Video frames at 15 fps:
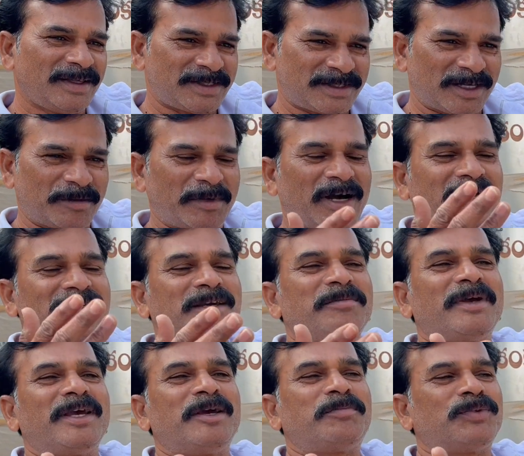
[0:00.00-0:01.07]

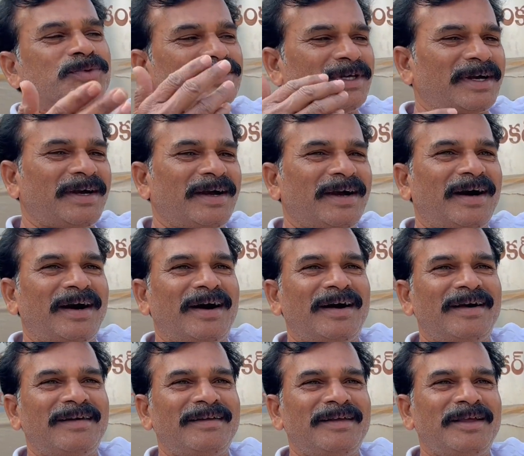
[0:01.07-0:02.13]
సమాజమే పుస్తకంగా
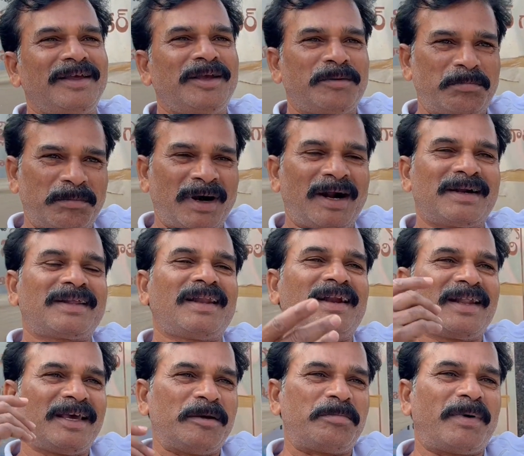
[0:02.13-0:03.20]

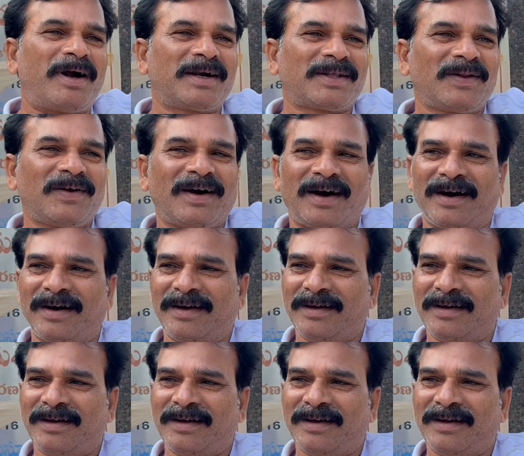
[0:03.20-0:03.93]
మాటలనే పాటలుగా